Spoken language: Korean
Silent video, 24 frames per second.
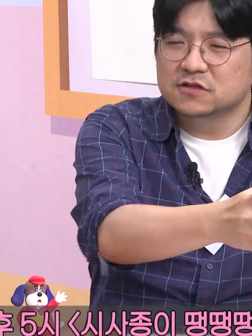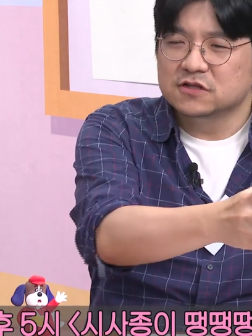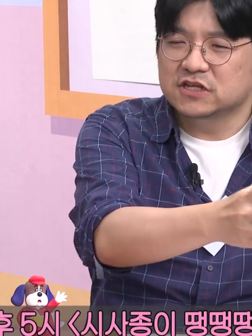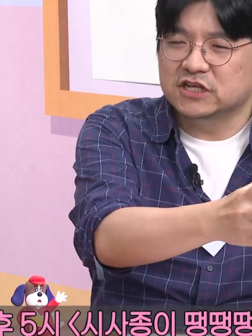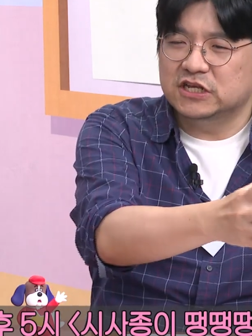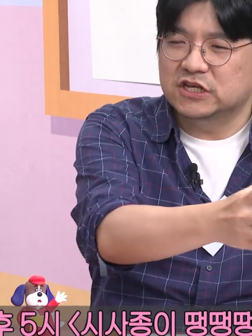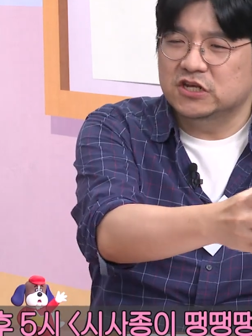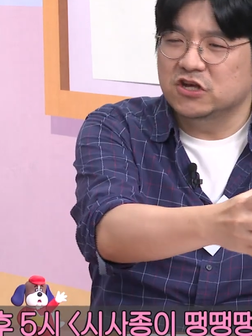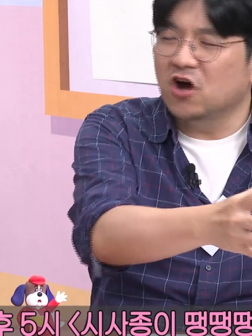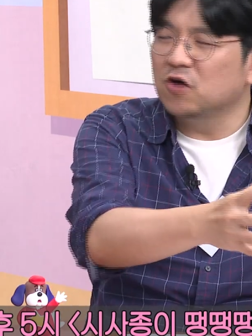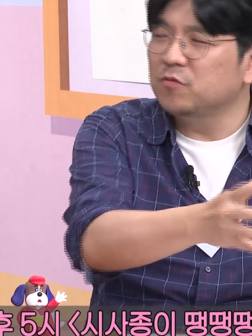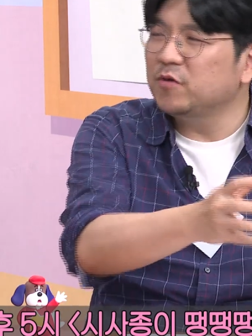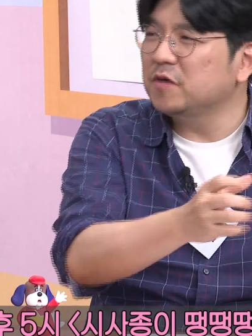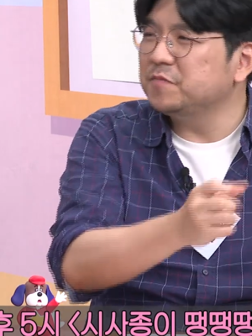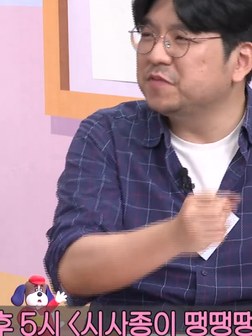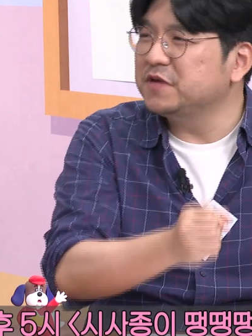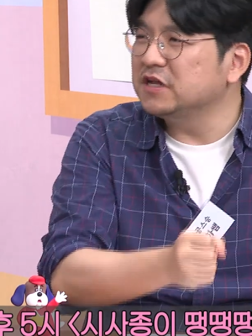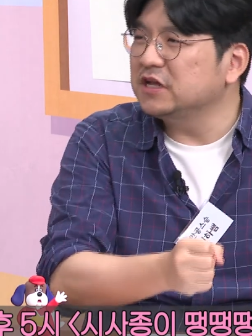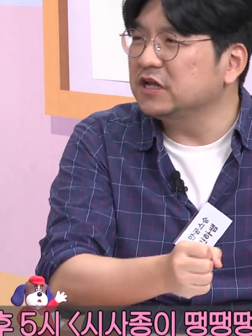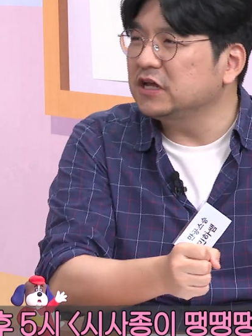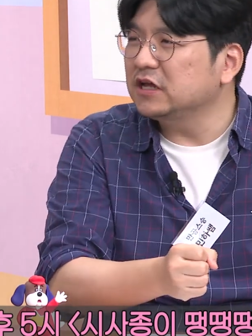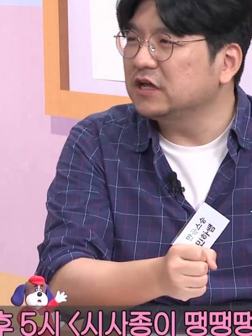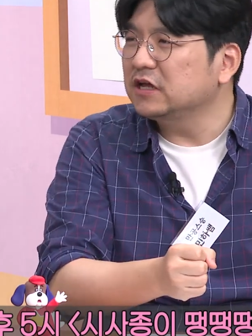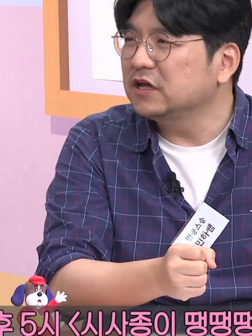기업의
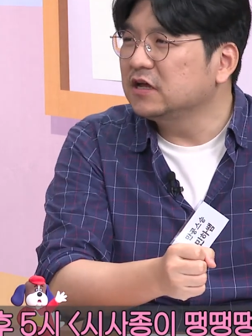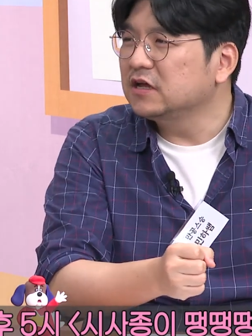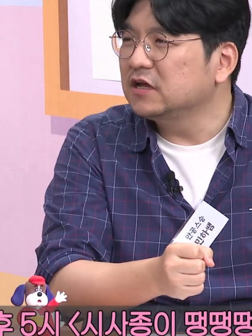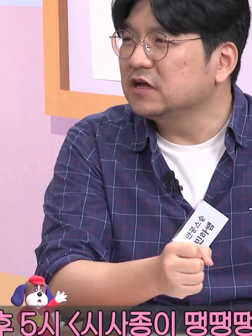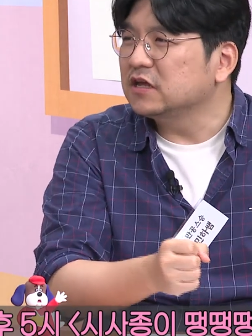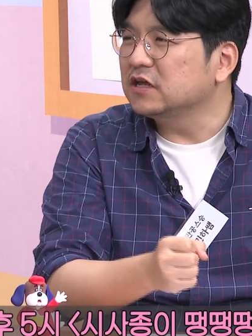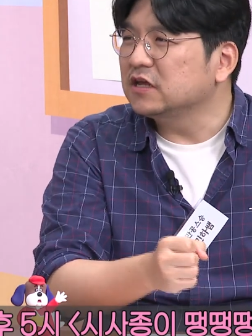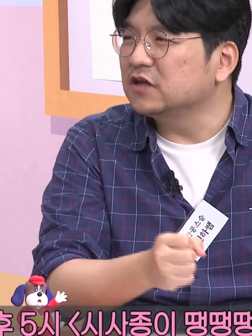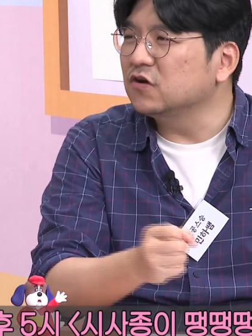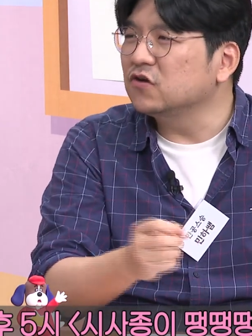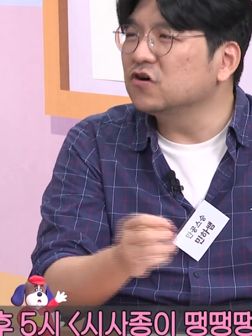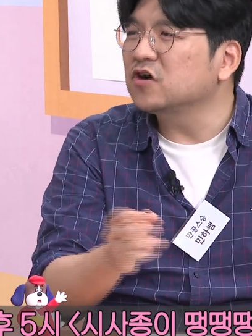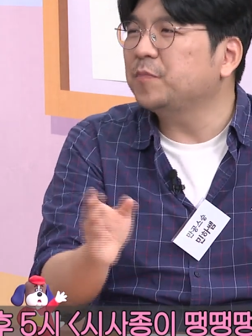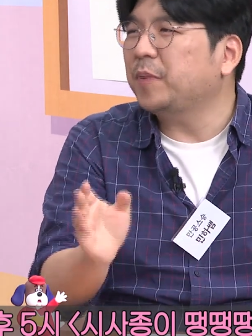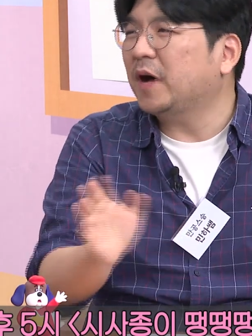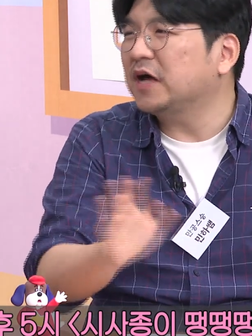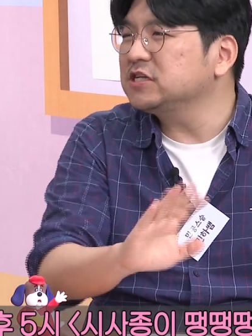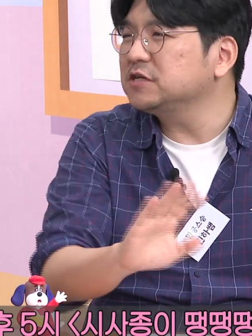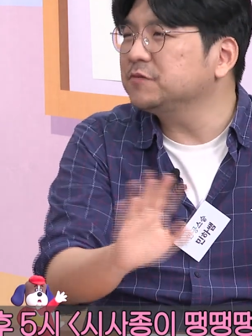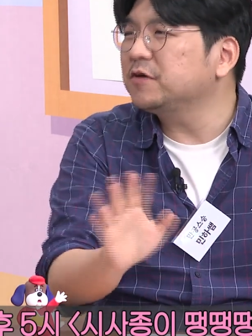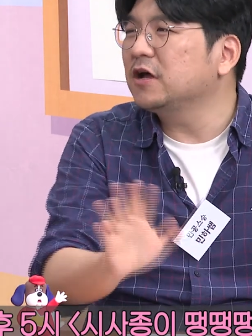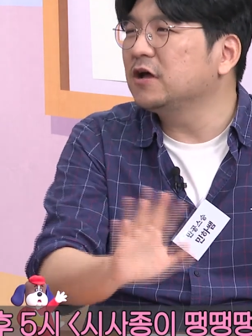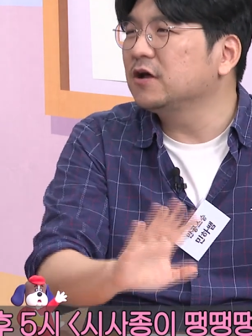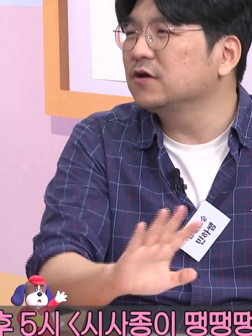비리 이런 거
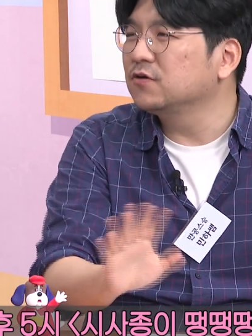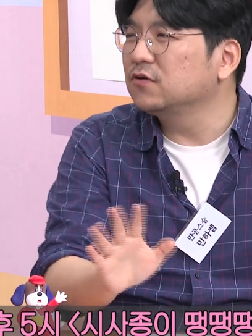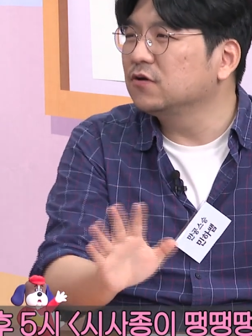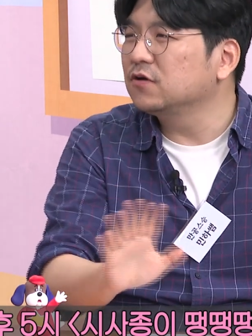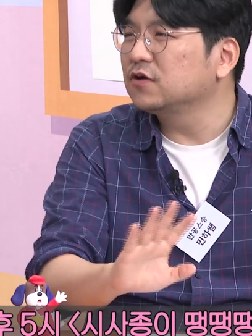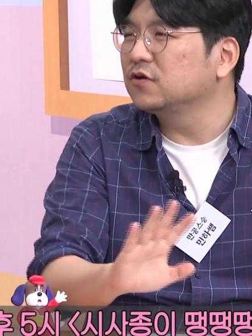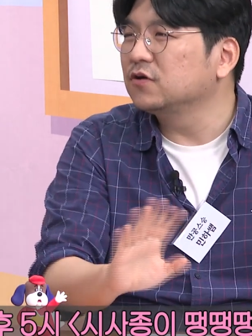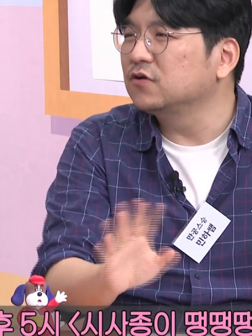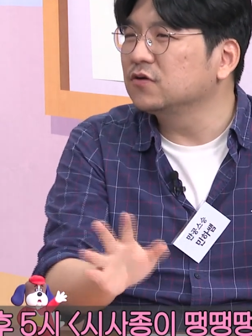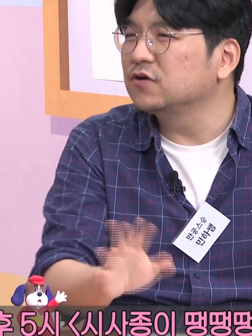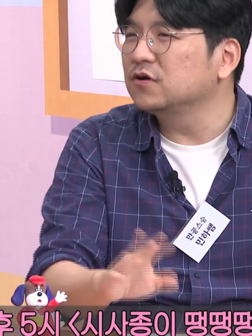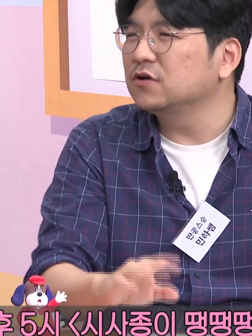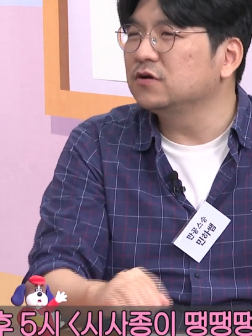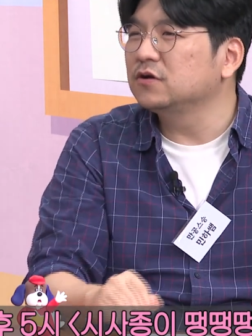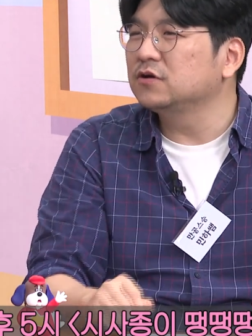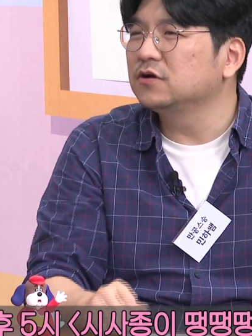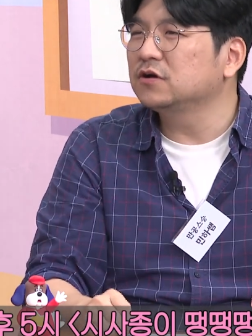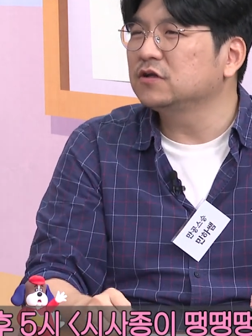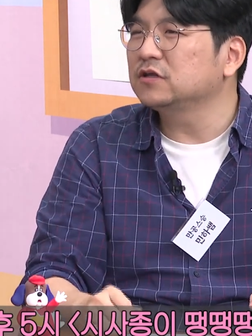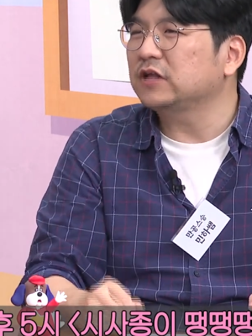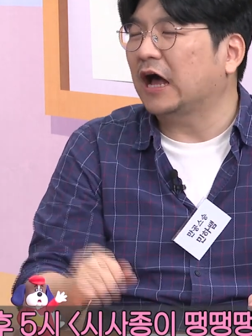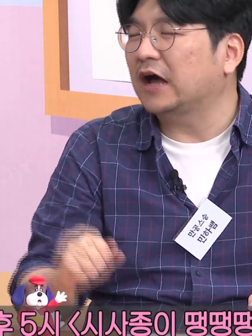파지 말고 그런 거는